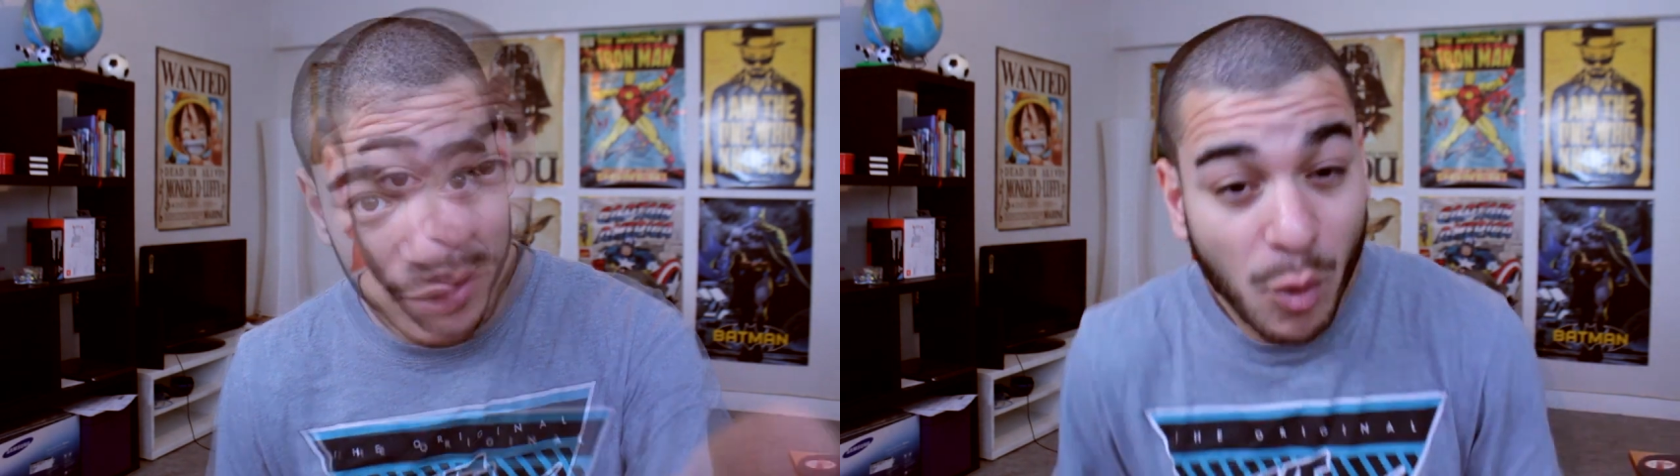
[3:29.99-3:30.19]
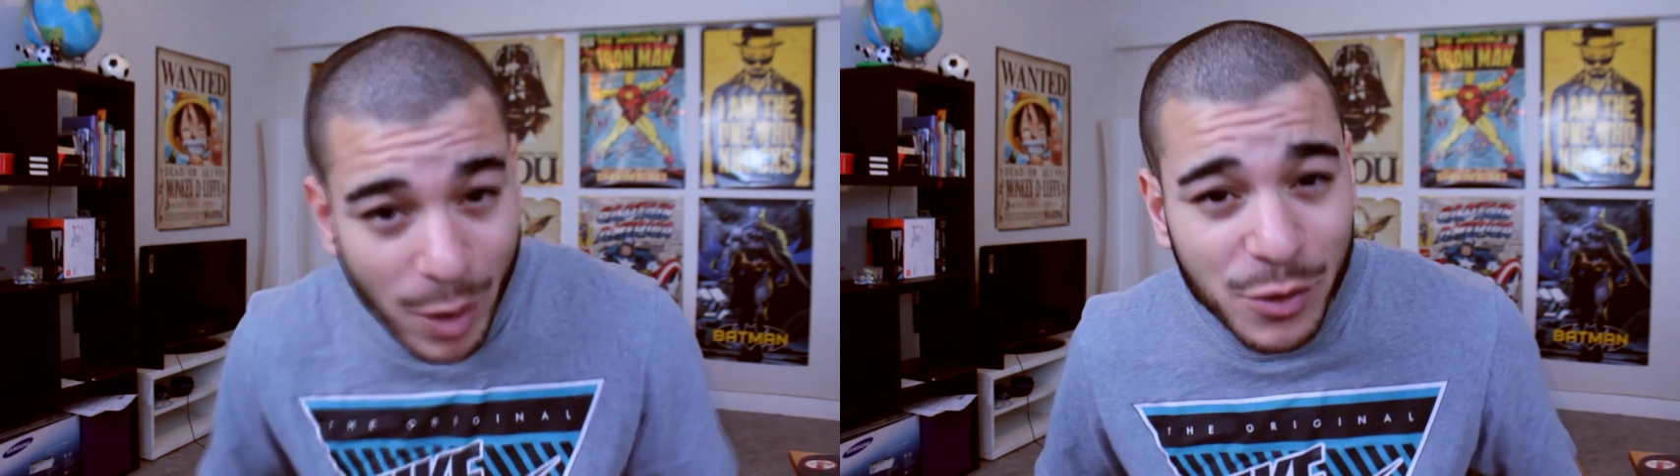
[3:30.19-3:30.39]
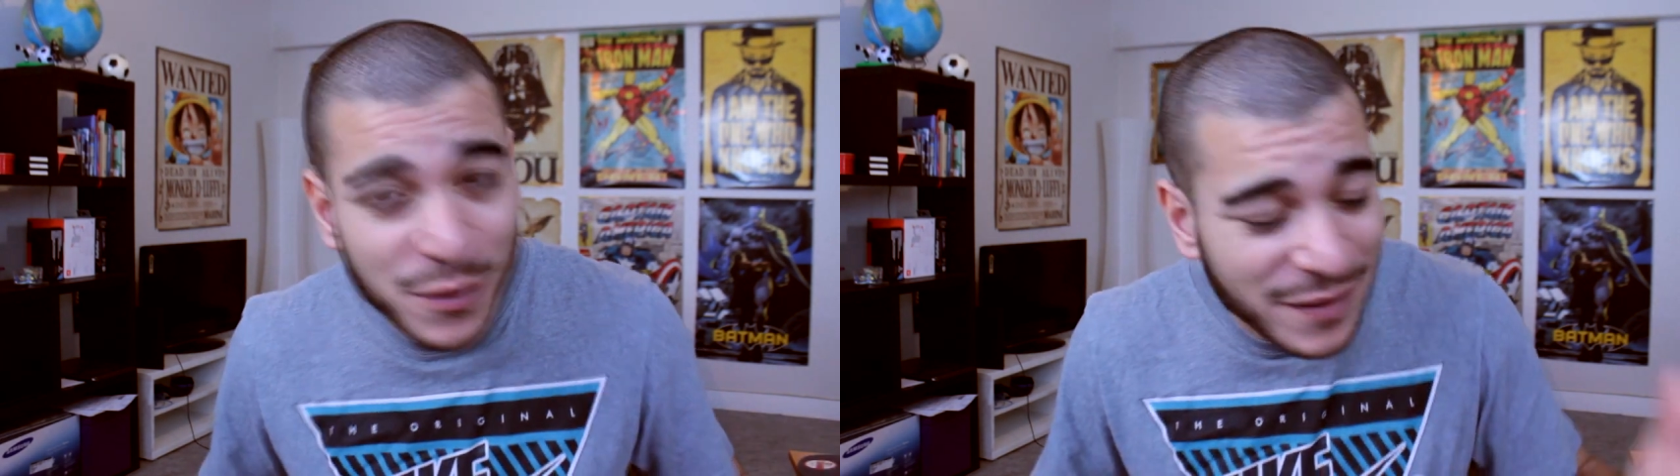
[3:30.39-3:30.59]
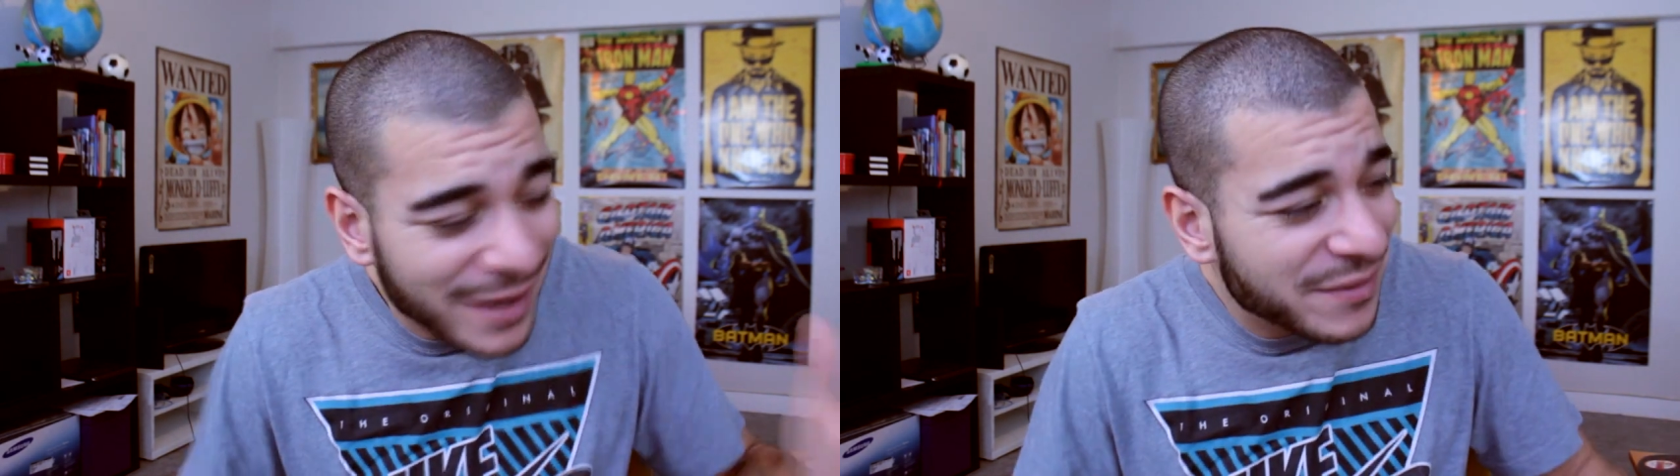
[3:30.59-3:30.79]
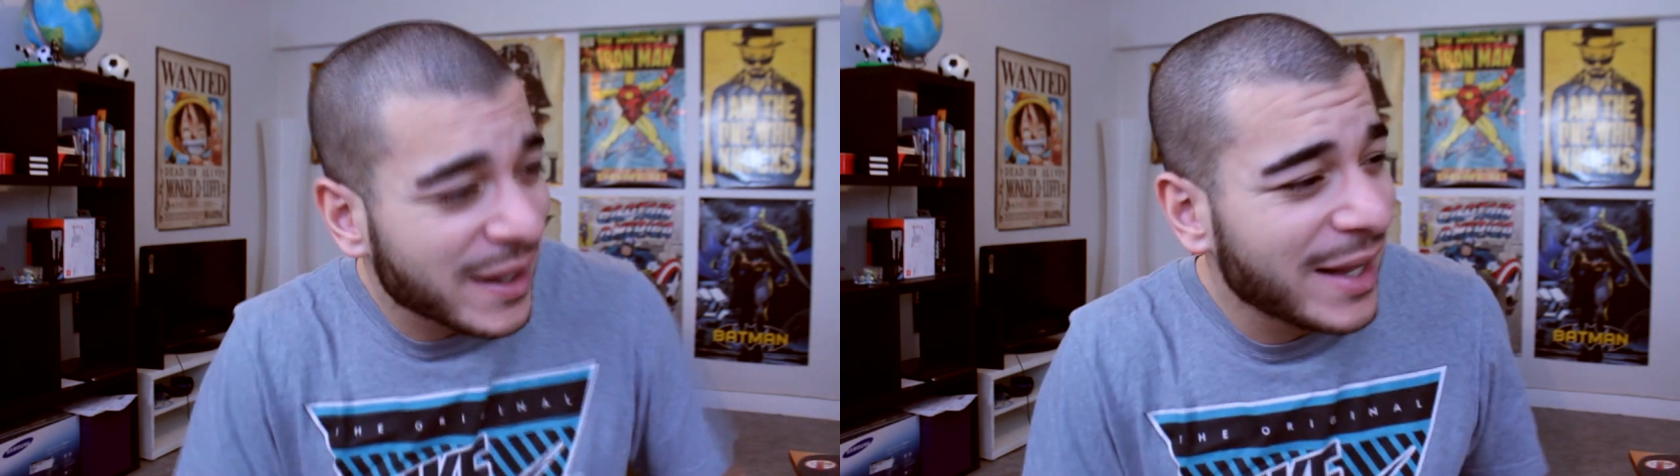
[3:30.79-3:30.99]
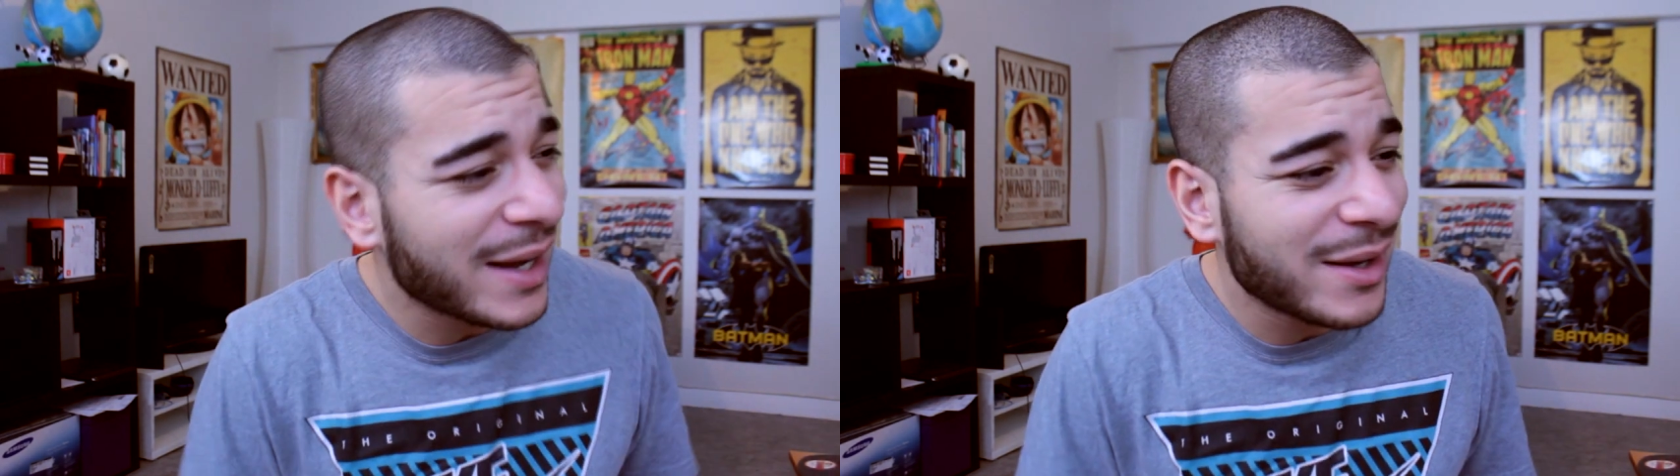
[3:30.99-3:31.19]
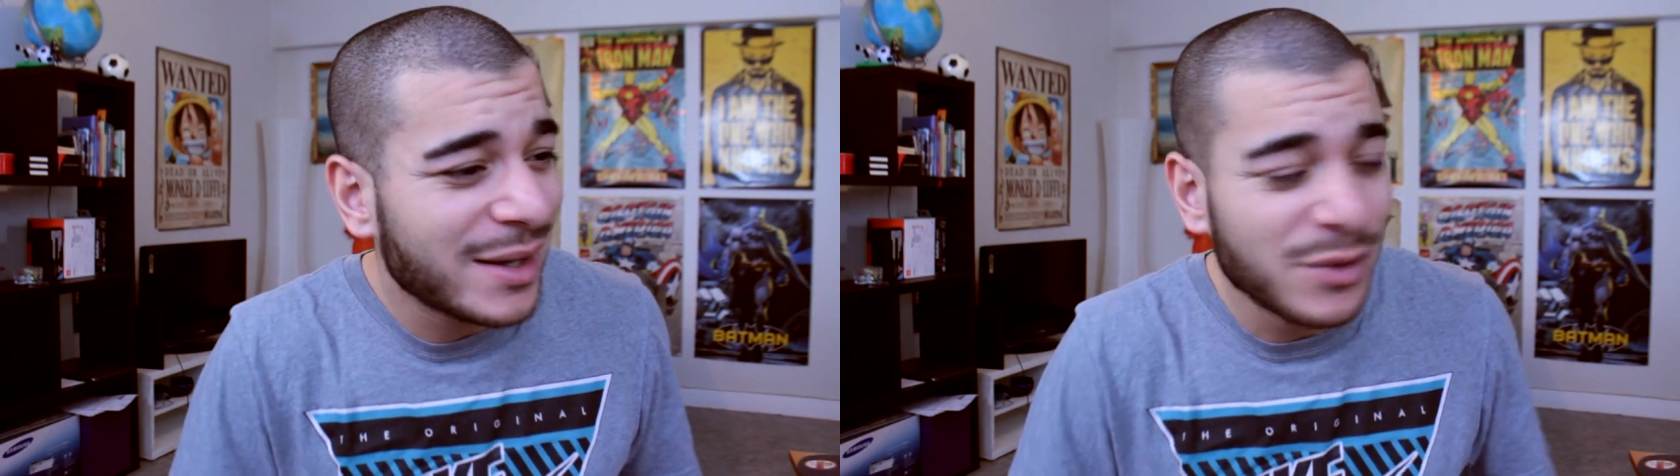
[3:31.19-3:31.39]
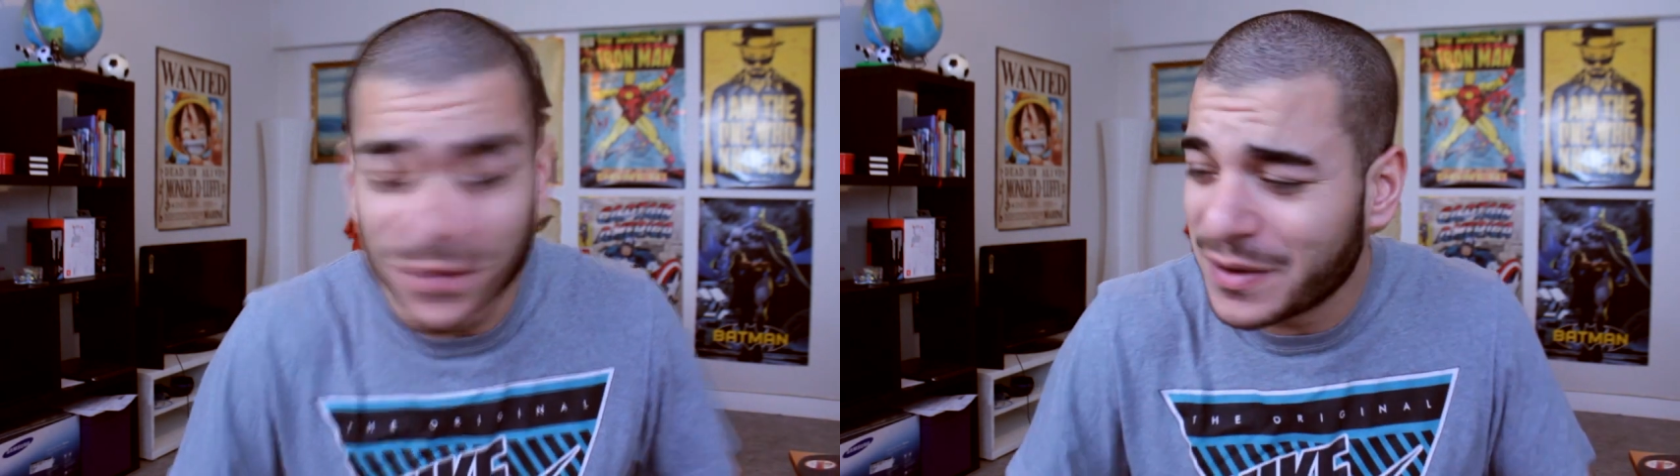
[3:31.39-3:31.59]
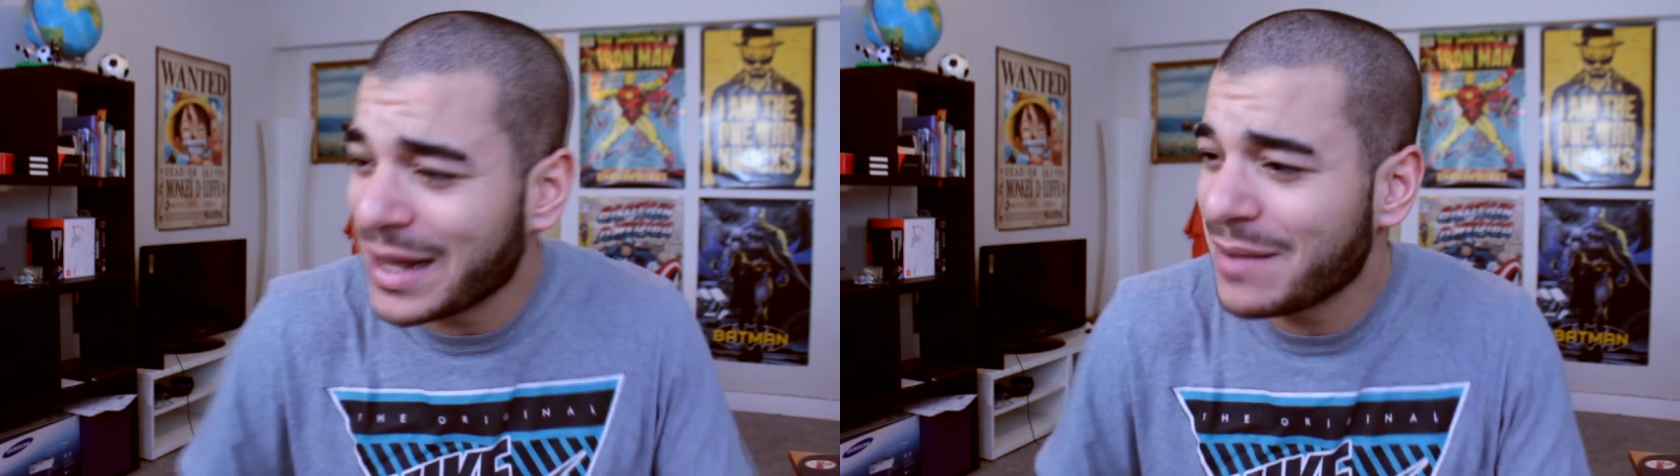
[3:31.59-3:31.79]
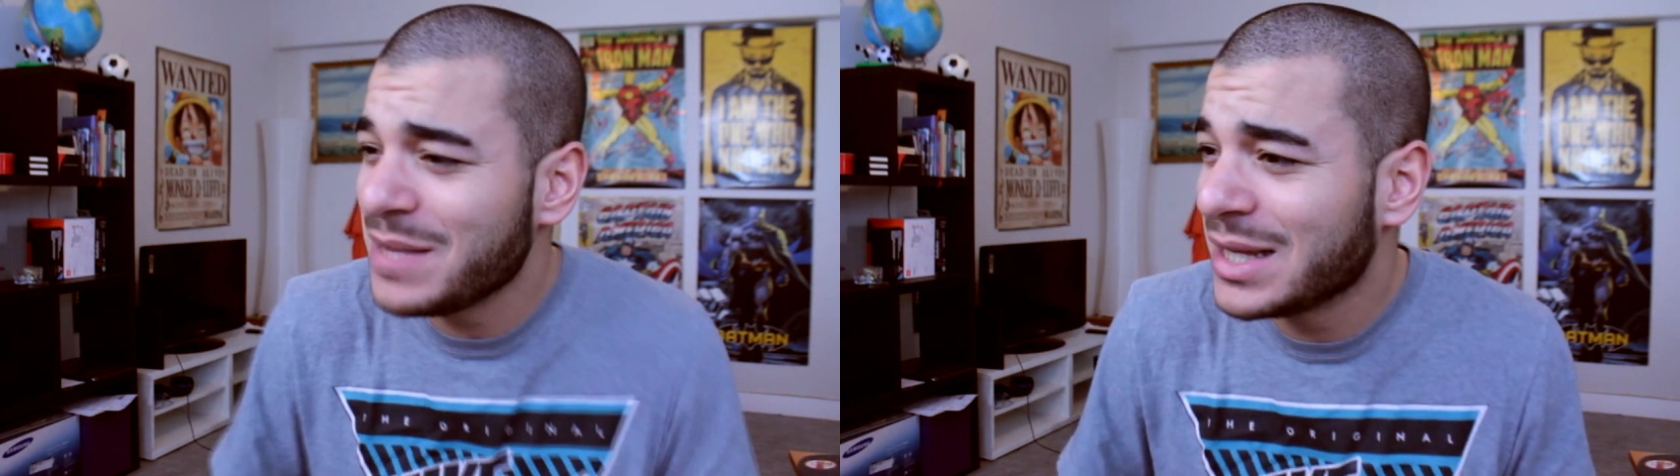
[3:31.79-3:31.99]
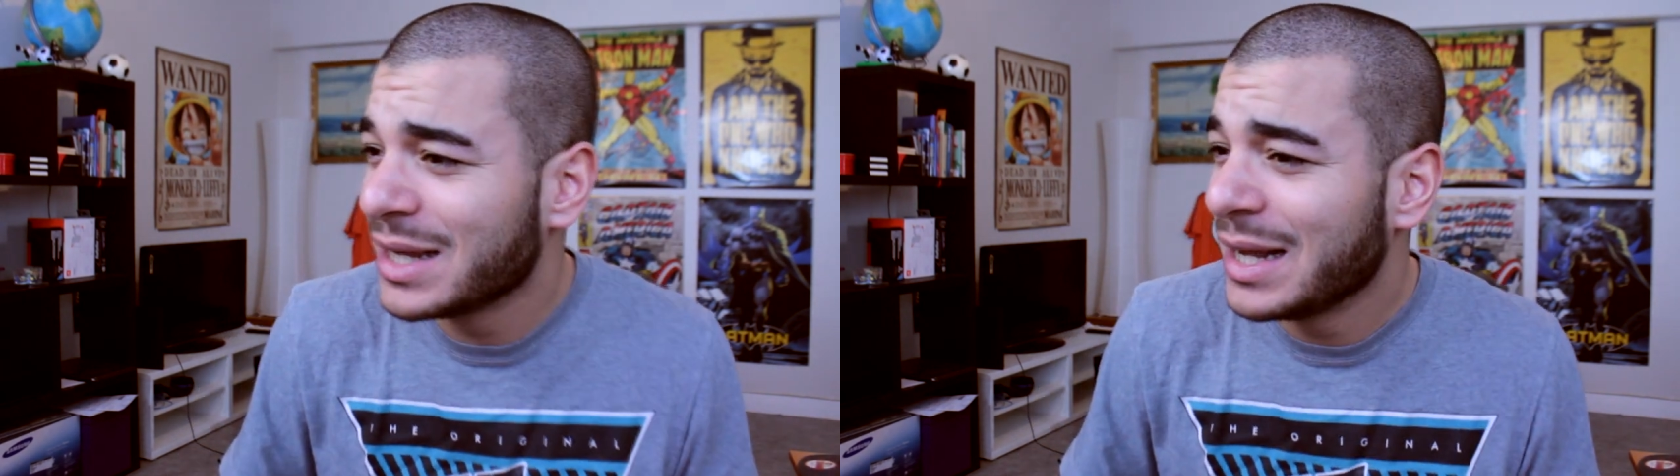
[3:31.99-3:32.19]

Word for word: Pour moi, le vrai frère, le vrai ami,